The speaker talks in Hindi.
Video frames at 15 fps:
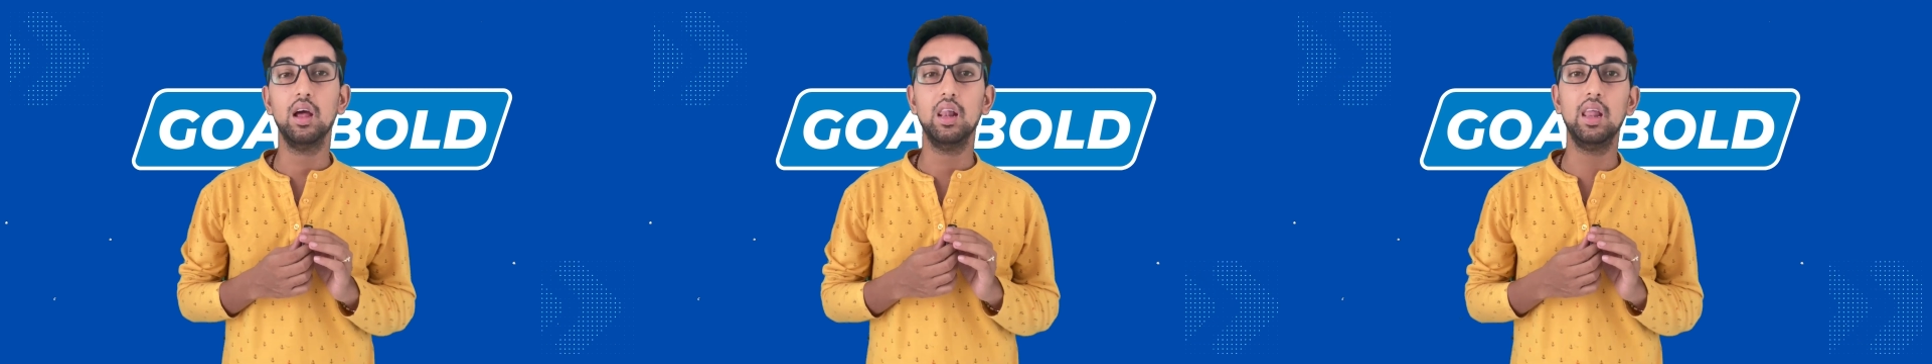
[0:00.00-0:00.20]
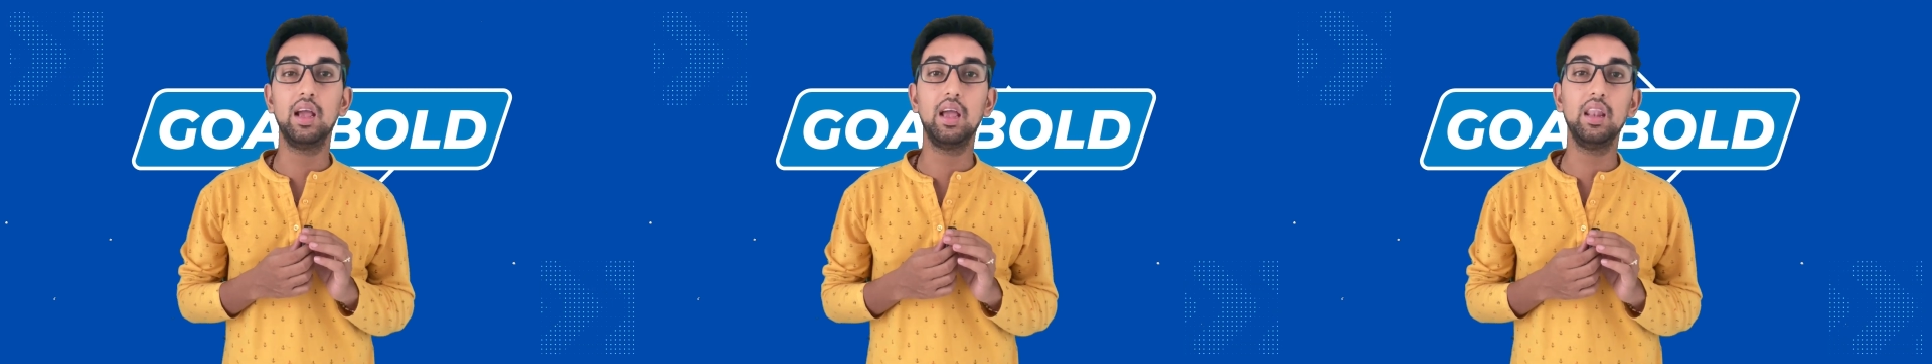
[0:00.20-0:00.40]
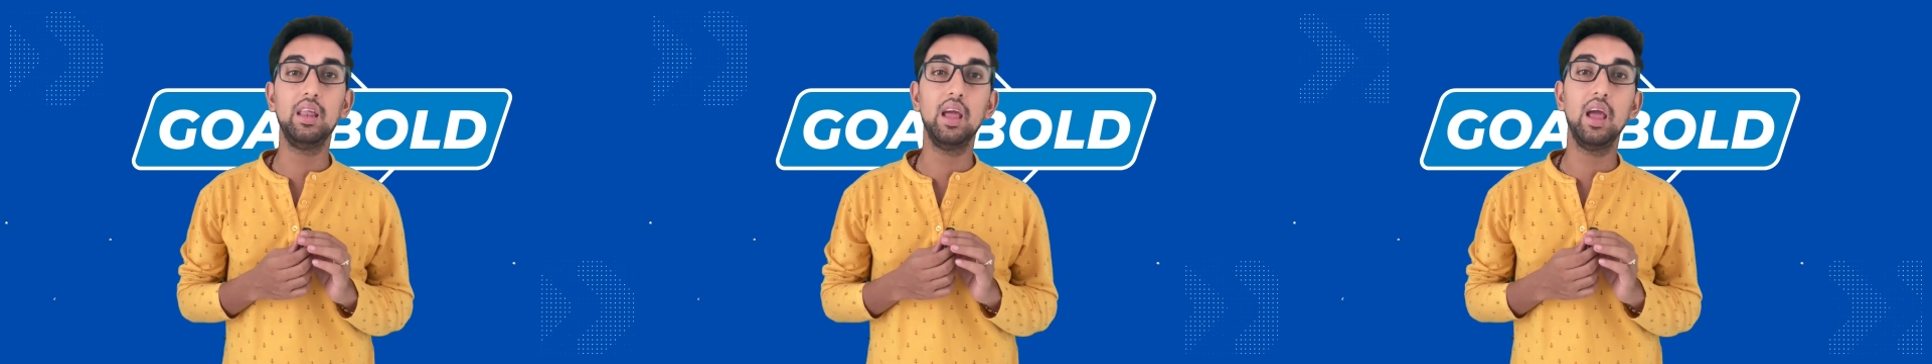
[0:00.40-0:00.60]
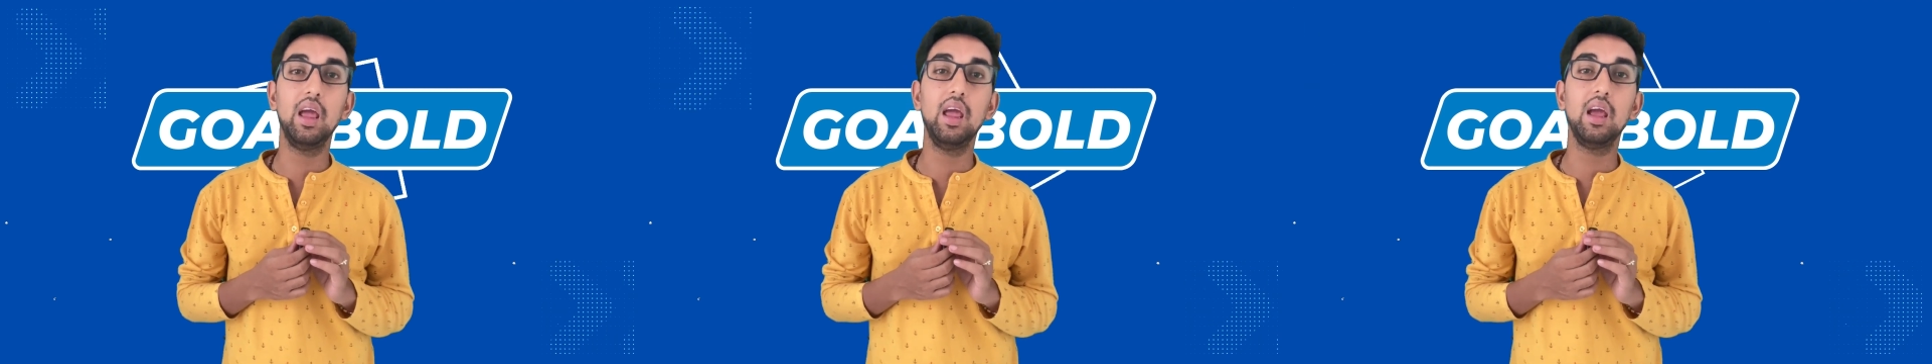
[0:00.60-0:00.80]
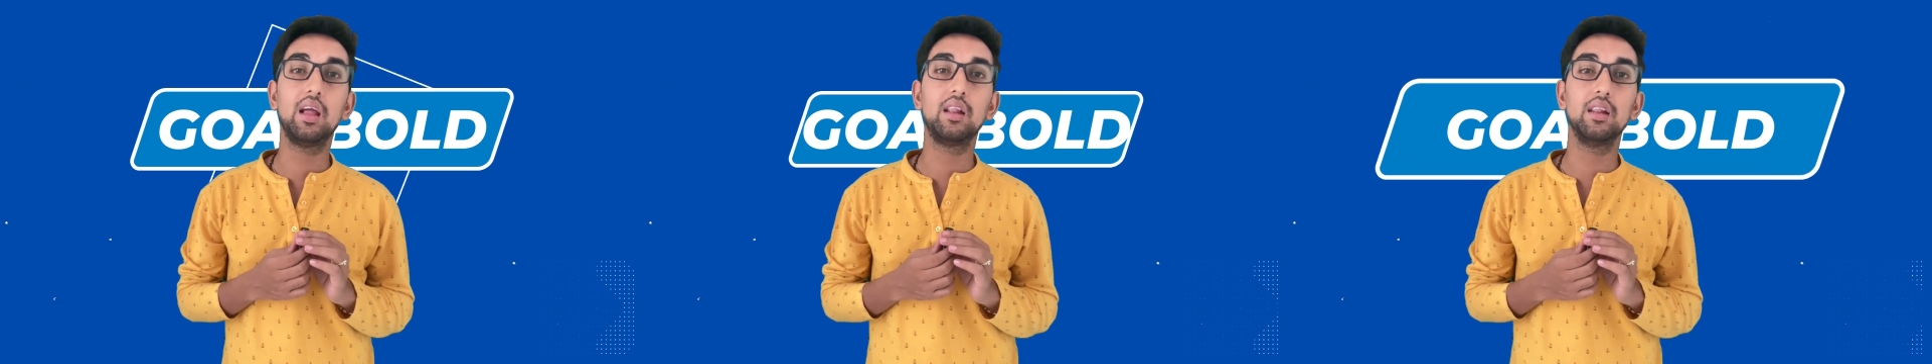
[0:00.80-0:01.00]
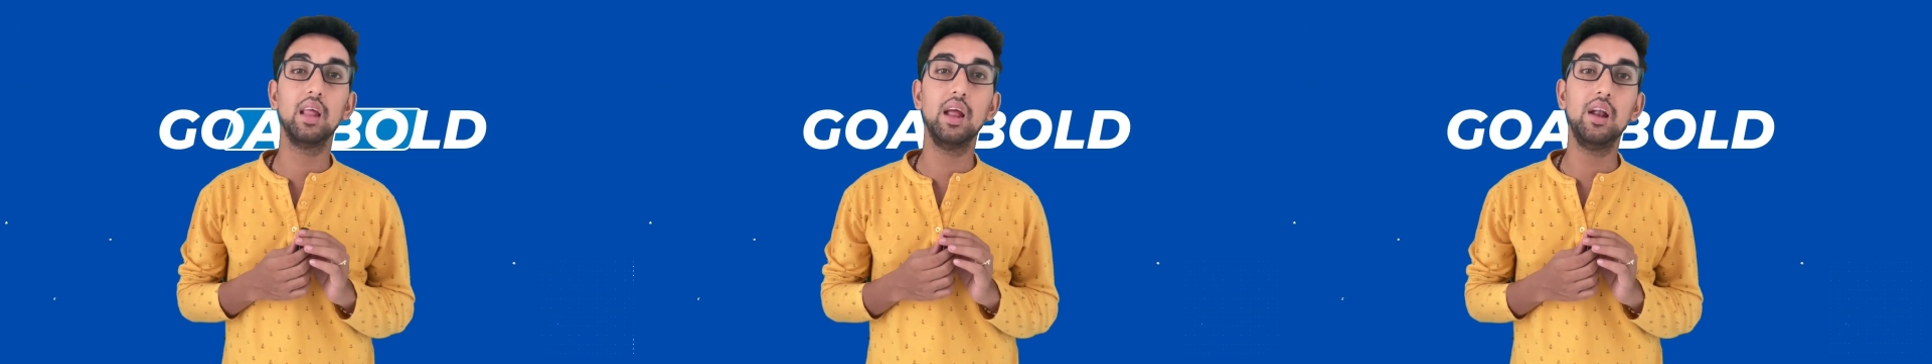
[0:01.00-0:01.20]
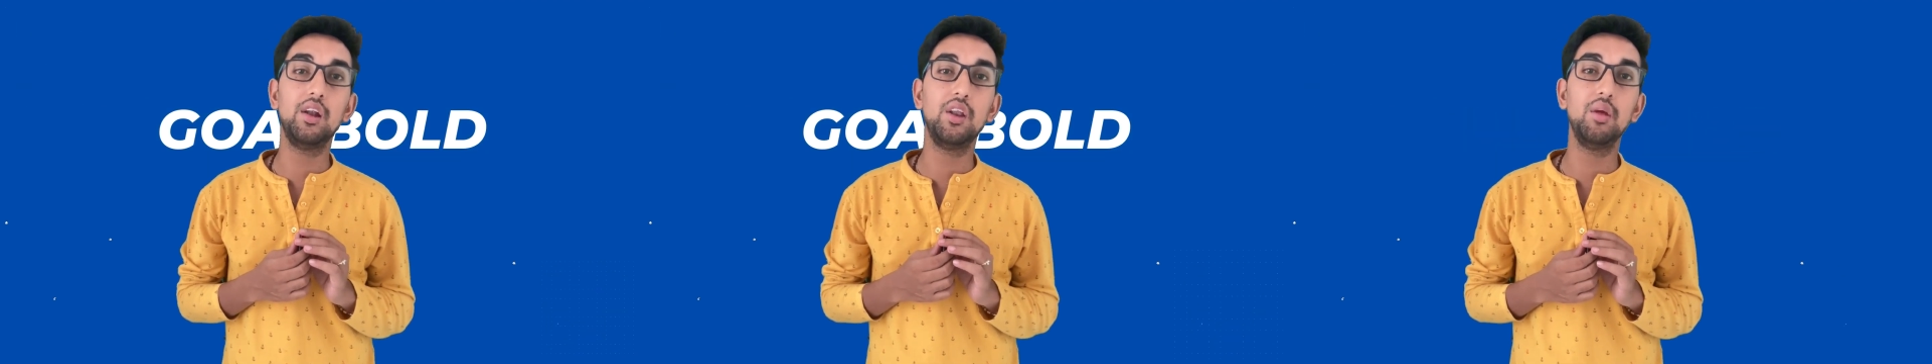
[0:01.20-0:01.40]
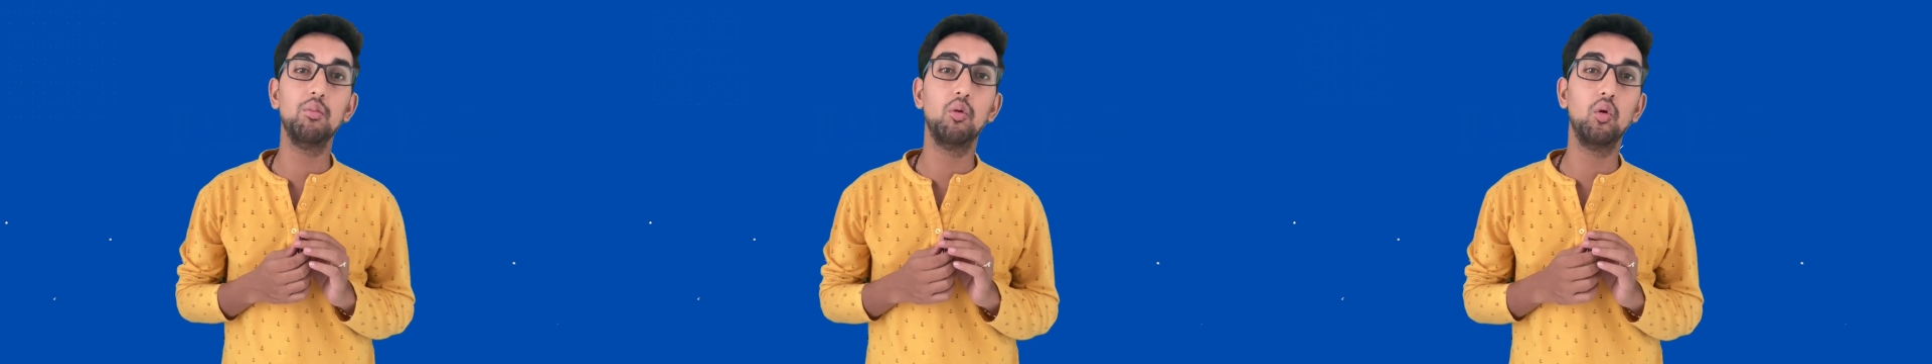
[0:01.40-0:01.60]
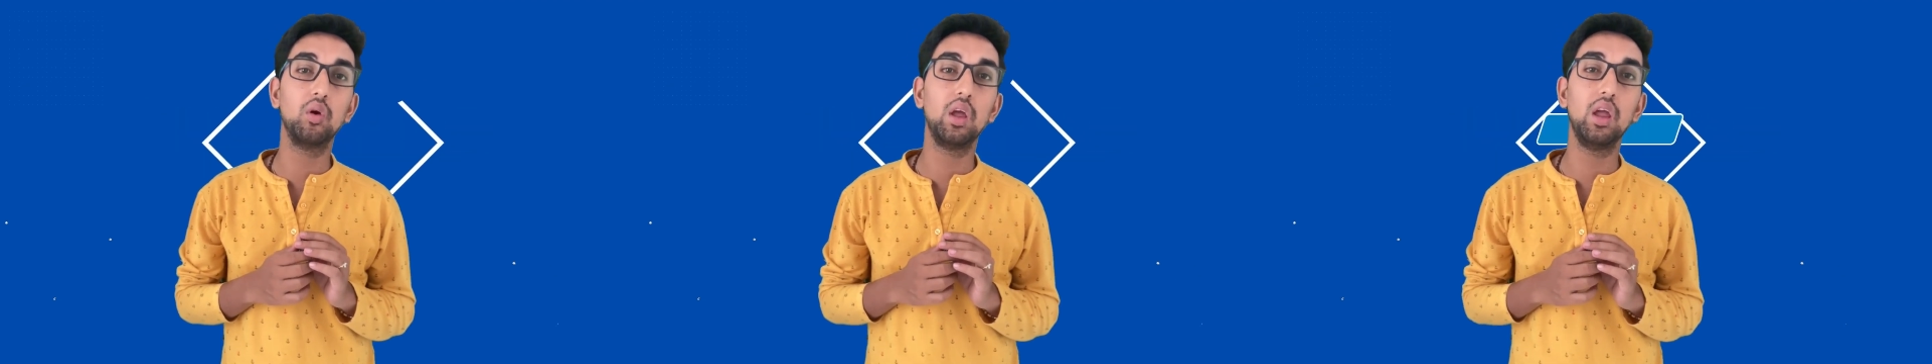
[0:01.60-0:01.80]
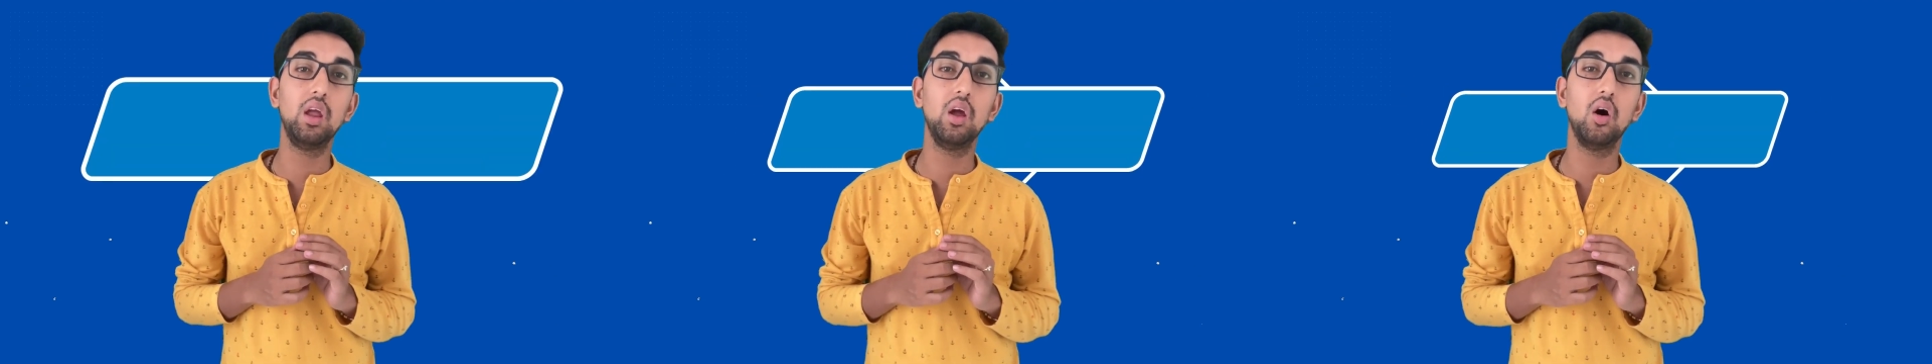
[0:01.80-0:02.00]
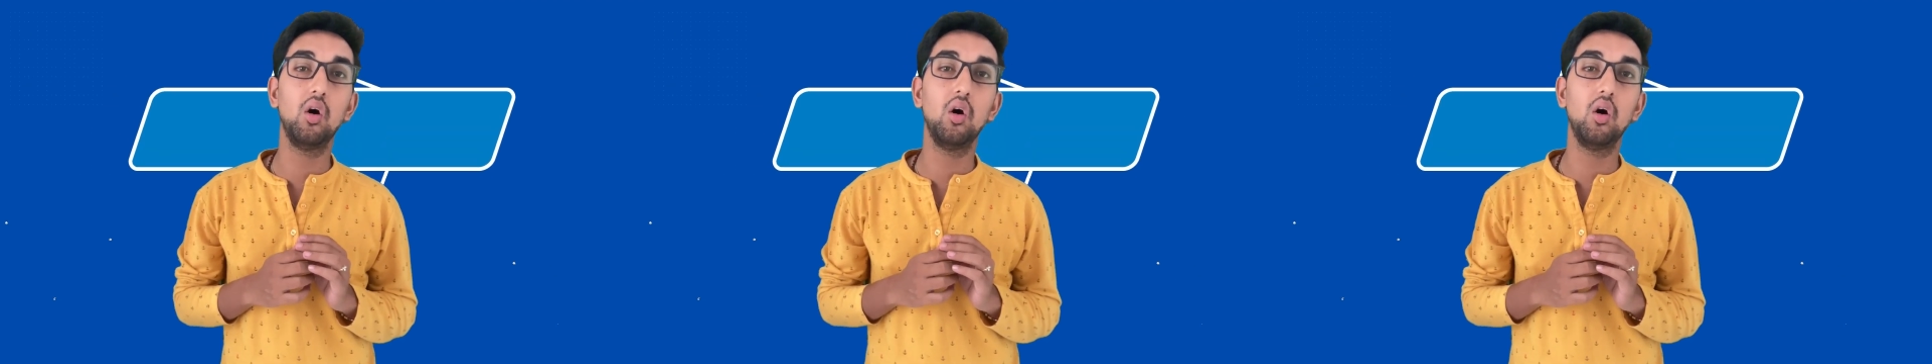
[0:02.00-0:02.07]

लेकिन यह एक नई टीम होगी